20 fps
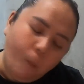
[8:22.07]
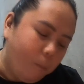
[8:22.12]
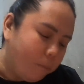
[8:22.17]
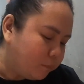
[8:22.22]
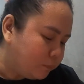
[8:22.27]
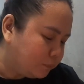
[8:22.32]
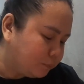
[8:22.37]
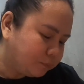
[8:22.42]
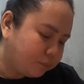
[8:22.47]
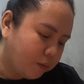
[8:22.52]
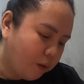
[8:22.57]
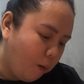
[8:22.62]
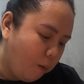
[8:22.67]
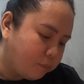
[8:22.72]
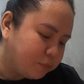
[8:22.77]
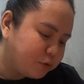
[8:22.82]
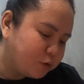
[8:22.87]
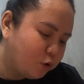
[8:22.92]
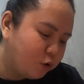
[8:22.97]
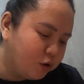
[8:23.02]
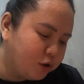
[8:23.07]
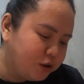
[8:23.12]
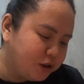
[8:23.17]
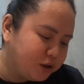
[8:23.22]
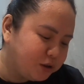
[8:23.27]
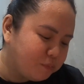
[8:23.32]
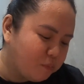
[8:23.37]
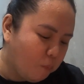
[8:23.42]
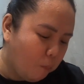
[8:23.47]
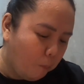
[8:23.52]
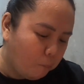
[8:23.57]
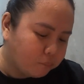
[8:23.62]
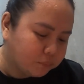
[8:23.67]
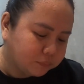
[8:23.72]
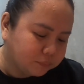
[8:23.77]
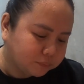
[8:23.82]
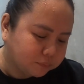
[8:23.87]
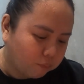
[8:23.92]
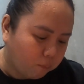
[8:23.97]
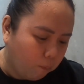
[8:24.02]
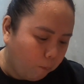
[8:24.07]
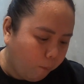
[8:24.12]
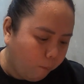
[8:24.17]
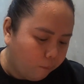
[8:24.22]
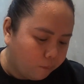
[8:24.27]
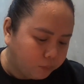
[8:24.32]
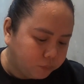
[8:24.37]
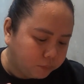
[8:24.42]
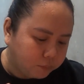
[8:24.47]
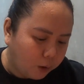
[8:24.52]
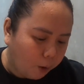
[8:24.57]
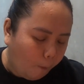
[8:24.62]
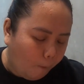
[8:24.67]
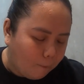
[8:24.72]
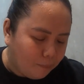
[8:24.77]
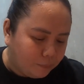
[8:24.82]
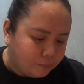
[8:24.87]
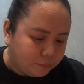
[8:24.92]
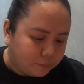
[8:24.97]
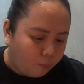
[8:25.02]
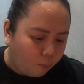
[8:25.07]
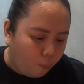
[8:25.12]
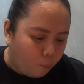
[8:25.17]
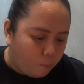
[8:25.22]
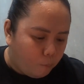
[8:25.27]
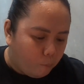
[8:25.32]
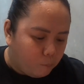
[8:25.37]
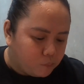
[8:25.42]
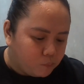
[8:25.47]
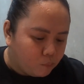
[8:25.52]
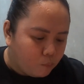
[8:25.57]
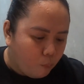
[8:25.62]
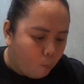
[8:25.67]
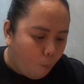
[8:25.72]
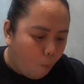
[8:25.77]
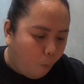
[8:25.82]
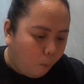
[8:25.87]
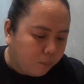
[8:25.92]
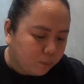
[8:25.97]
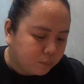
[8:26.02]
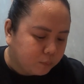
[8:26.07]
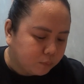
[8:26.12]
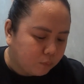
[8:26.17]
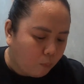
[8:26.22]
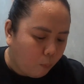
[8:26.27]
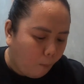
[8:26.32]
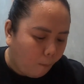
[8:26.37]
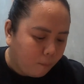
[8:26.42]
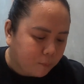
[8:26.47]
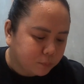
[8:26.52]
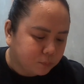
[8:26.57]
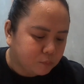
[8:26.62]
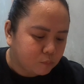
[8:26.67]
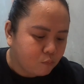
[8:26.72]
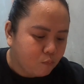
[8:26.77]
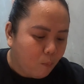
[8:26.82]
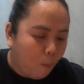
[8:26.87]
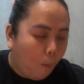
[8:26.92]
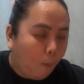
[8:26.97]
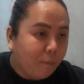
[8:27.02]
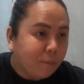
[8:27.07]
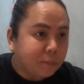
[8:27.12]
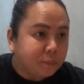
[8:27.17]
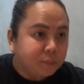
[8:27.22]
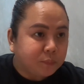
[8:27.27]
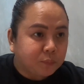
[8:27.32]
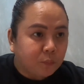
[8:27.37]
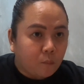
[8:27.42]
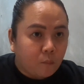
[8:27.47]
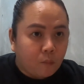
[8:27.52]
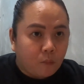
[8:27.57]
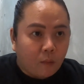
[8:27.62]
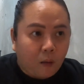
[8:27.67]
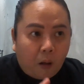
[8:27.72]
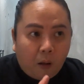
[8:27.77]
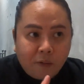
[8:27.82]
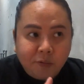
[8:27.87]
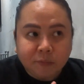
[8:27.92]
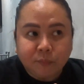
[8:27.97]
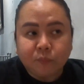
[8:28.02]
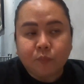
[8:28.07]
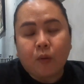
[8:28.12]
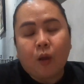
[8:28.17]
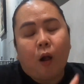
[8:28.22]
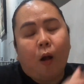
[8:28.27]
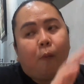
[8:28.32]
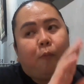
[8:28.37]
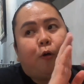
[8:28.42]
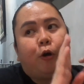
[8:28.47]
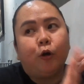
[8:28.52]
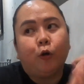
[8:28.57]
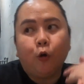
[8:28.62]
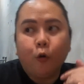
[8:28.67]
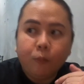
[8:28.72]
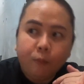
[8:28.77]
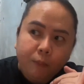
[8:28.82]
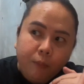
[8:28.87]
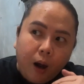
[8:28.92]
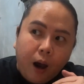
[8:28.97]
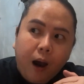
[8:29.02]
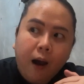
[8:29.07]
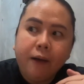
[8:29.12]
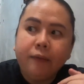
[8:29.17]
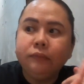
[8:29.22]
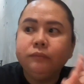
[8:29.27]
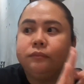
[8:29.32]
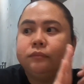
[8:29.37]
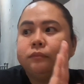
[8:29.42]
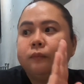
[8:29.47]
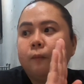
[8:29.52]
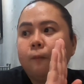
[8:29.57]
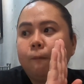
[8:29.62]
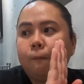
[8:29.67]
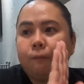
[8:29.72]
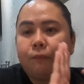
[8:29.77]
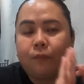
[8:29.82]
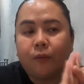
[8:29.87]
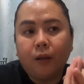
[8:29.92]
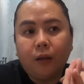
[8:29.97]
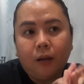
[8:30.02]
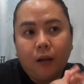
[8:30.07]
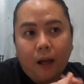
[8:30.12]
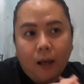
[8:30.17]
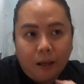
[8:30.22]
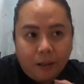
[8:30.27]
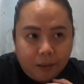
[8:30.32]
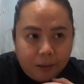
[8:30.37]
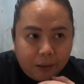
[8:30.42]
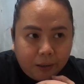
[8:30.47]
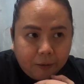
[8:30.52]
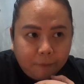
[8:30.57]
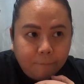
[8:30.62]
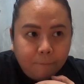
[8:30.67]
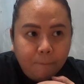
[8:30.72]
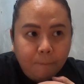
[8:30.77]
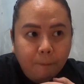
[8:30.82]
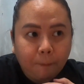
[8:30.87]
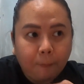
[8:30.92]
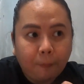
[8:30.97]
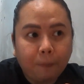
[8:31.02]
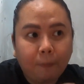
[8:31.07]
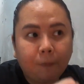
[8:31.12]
Hindi ko alam eh. Hindi ko tinipan yung dinuguan. Pero yung kaldereta masarap, napaka-peanut eh. Ay, Kare-kare pala. Laing. Hmm.